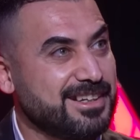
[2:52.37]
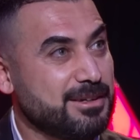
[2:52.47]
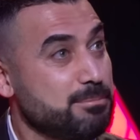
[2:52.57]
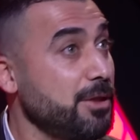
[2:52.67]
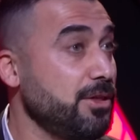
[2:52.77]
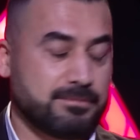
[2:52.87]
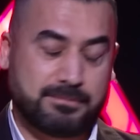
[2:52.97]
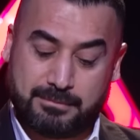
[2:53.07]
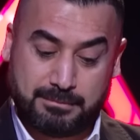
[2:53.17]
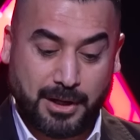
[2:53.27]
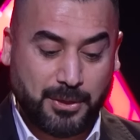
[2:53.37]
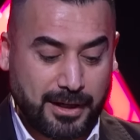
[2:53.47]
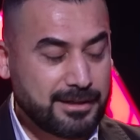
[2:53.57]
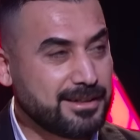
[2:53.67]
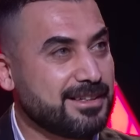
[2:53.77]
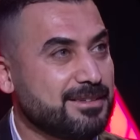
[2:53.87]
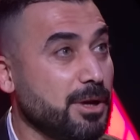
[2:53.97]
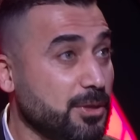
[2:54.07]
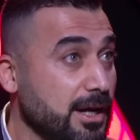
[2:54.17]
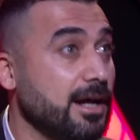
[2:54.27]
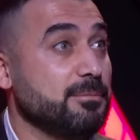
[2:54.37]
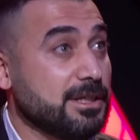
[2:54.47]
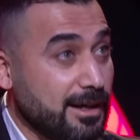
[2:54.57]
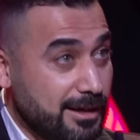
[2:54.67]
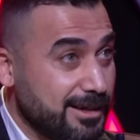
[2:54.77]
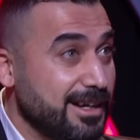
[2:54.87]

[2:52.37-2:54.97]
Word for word: لا مثلا زين مثلا اوكي لا لا يعني مدى